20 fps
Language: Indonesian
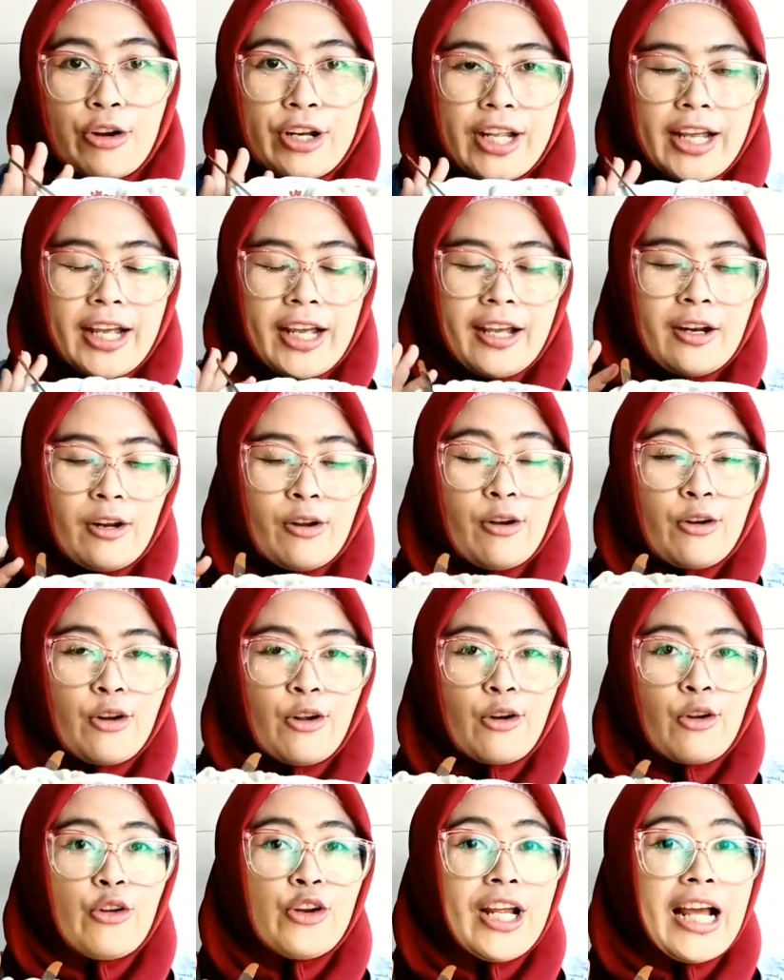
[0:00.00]
lodeh
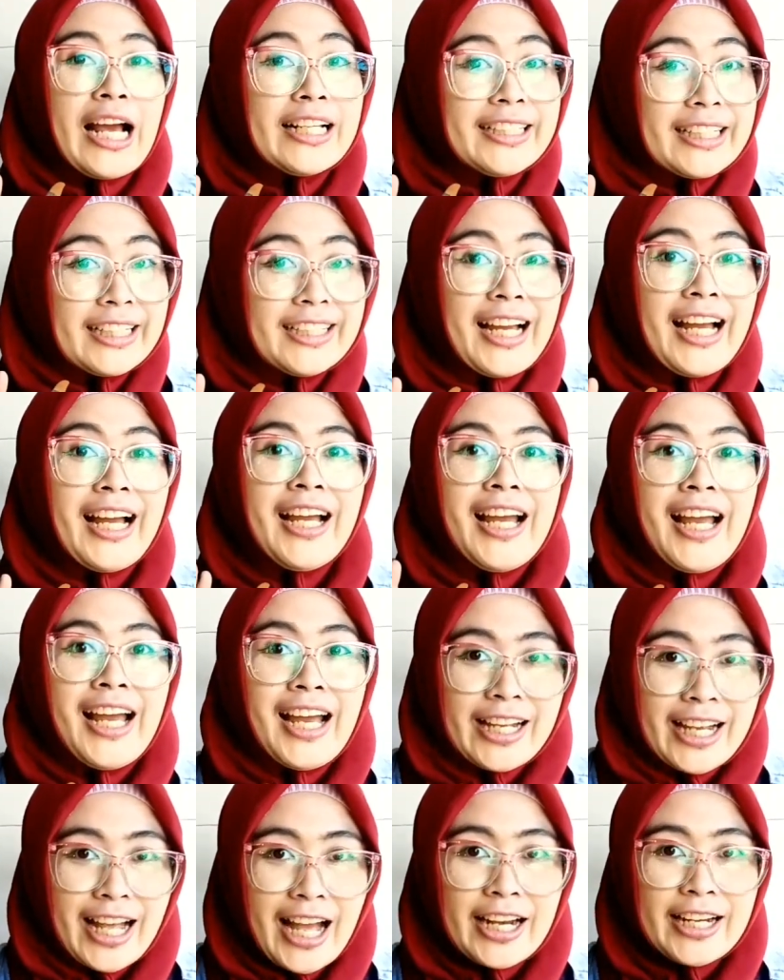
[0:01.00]
lontong lodeh aja ya
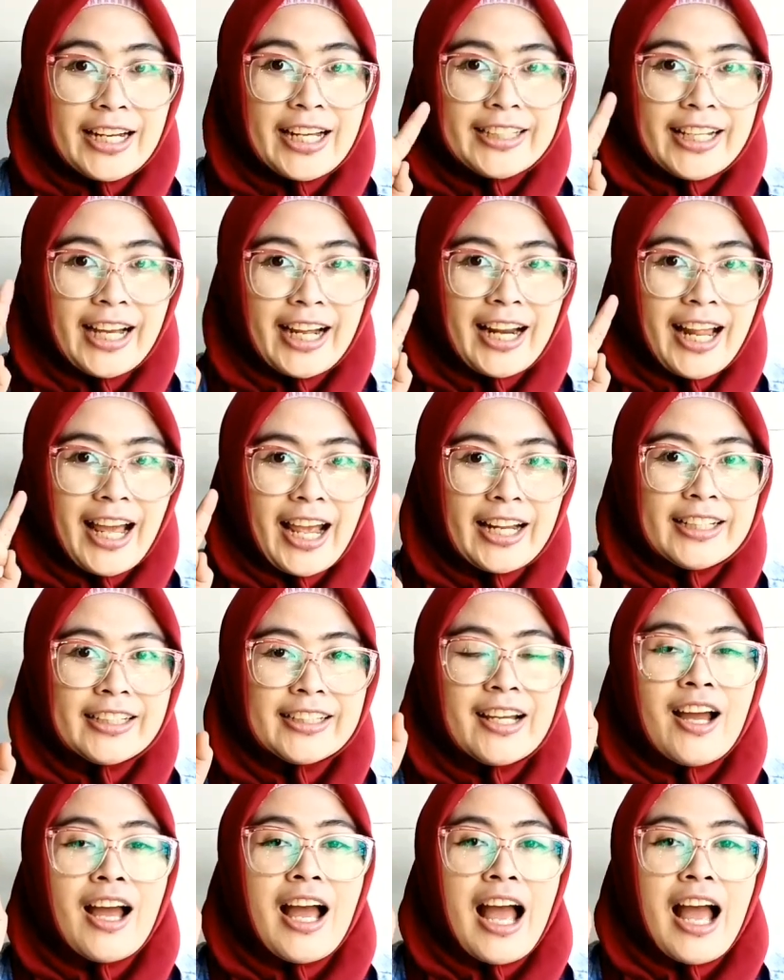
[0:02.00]
nggak ada yang lain